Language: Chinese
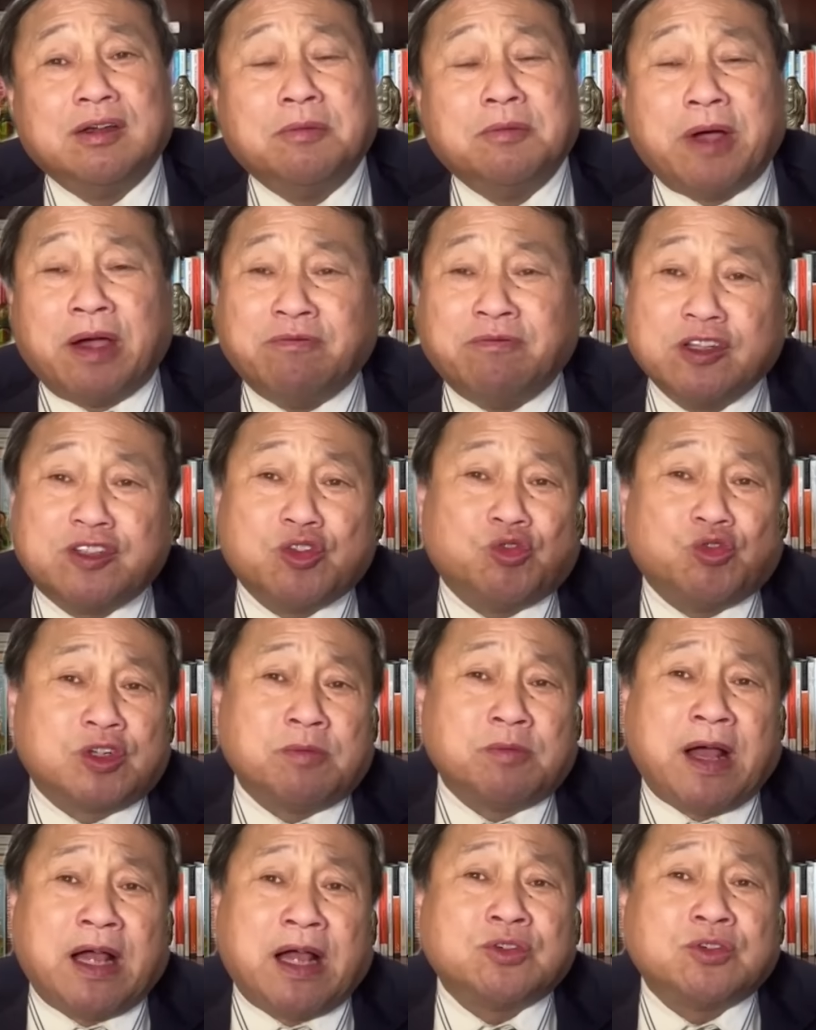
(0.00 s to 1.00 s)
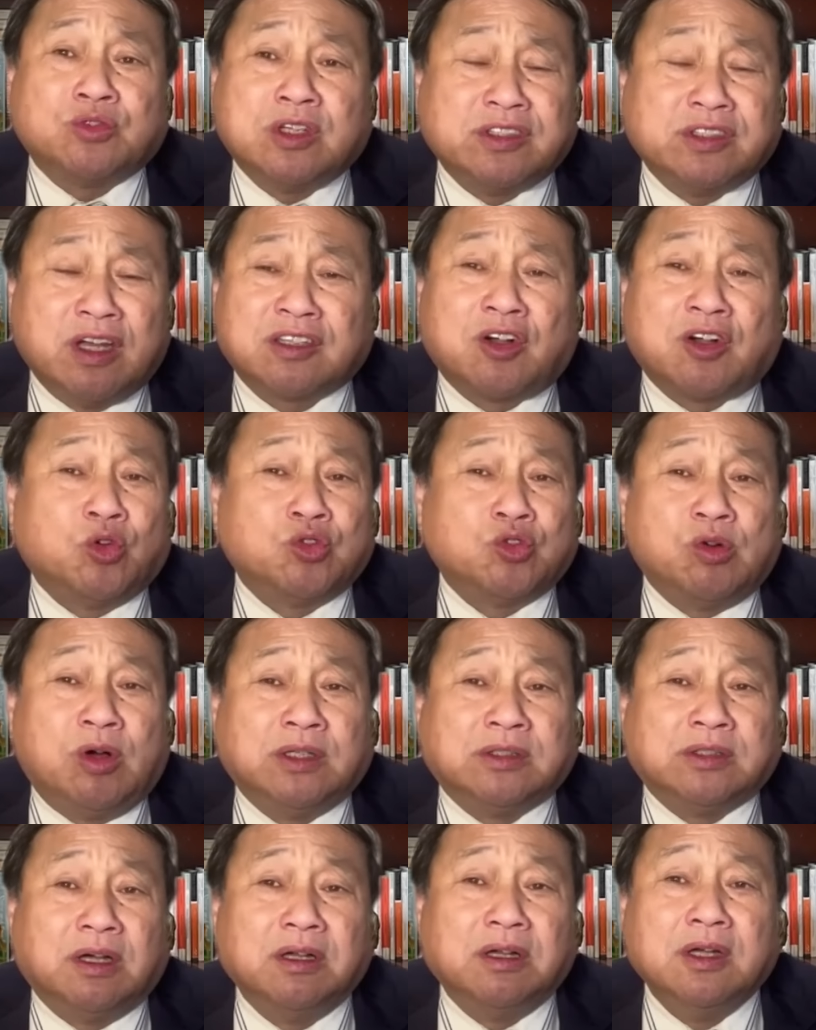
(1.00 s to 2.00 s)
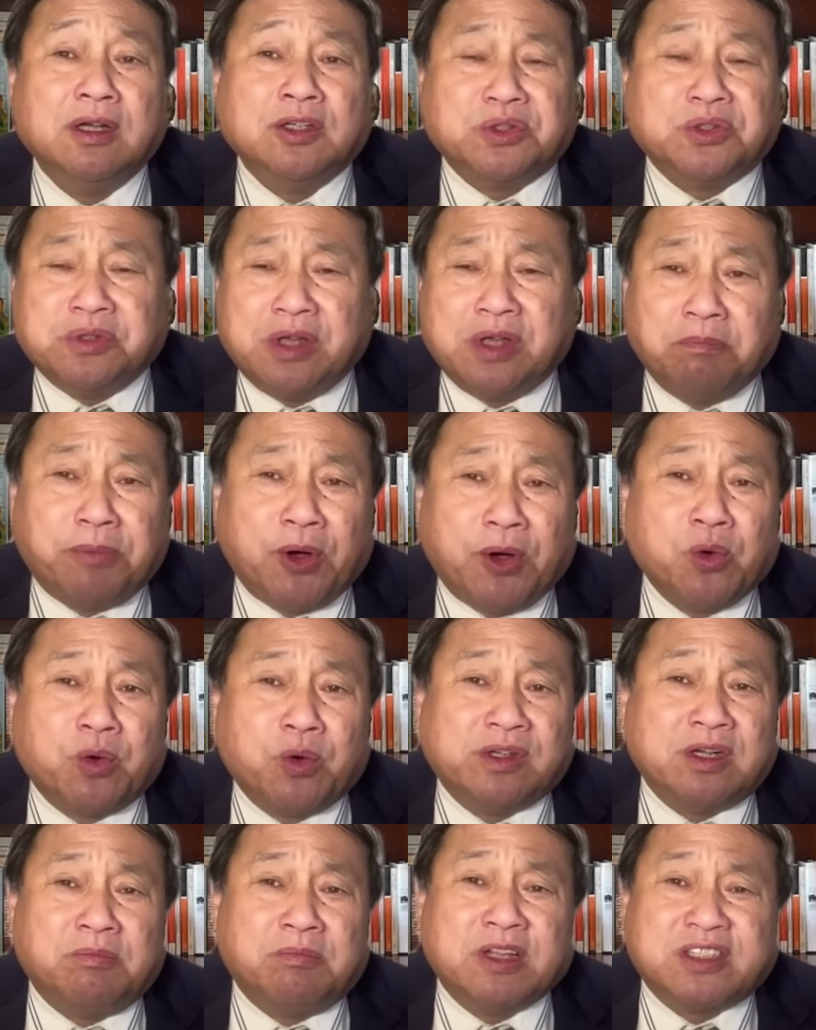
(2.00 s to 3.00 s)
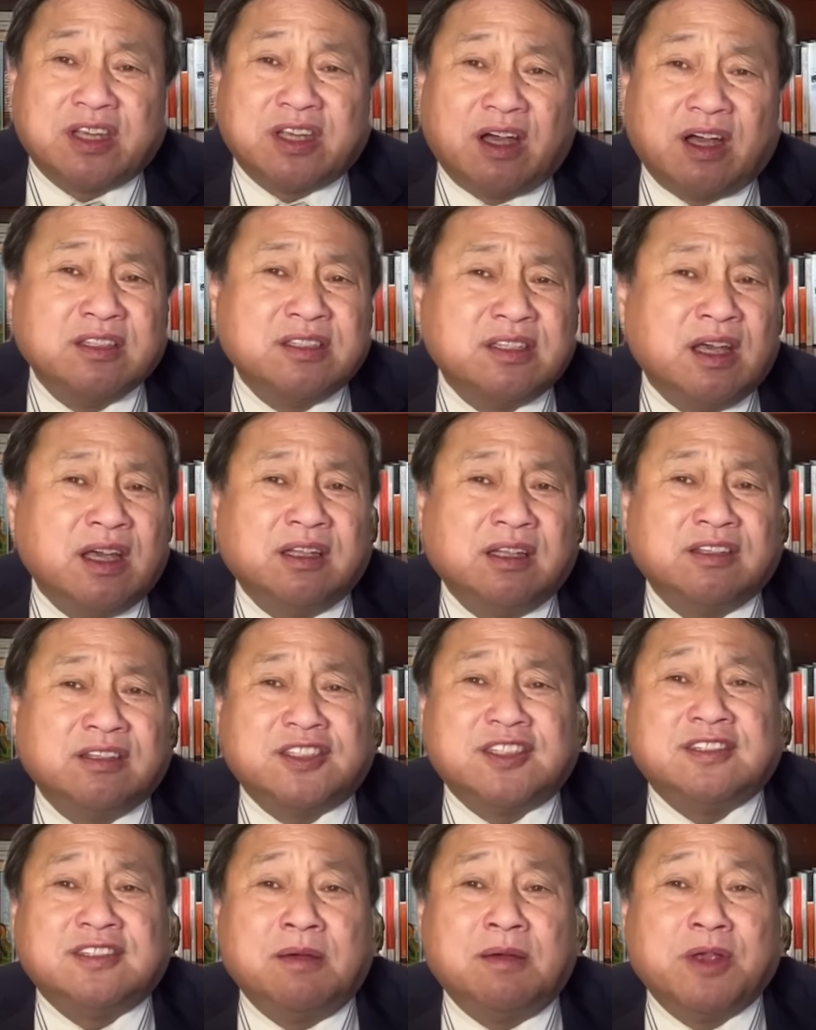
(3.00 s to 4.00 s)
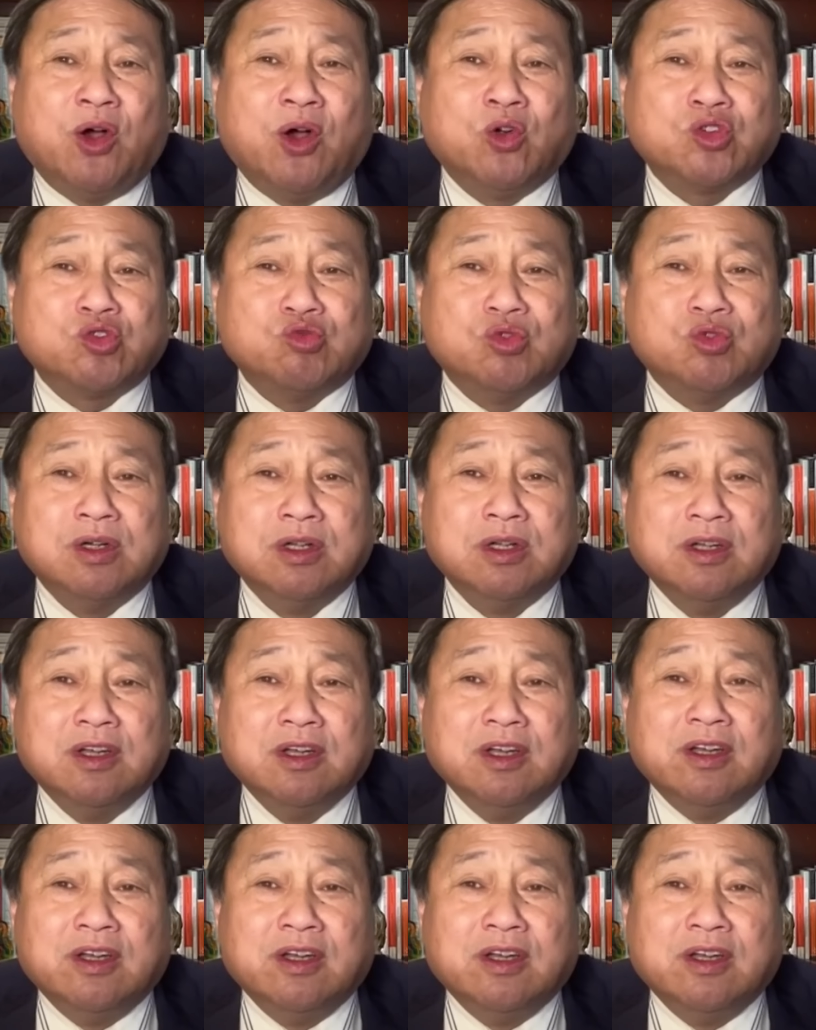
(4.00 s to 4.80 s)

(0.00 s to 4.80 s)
百分之九十八就这些告状的，中间包括什么强奸的细节描述，